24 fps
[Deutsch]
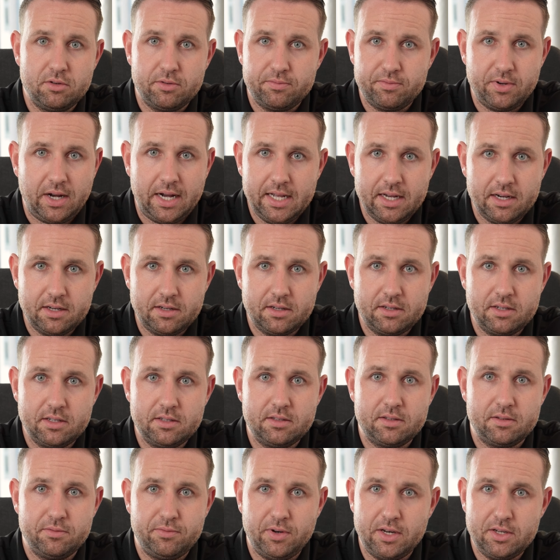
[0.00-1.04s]
verheiratet
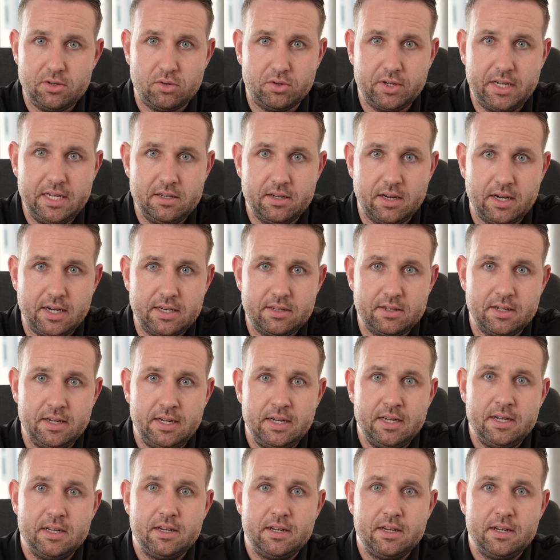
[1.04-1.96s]
ist, vielleicht auch Kinder hat,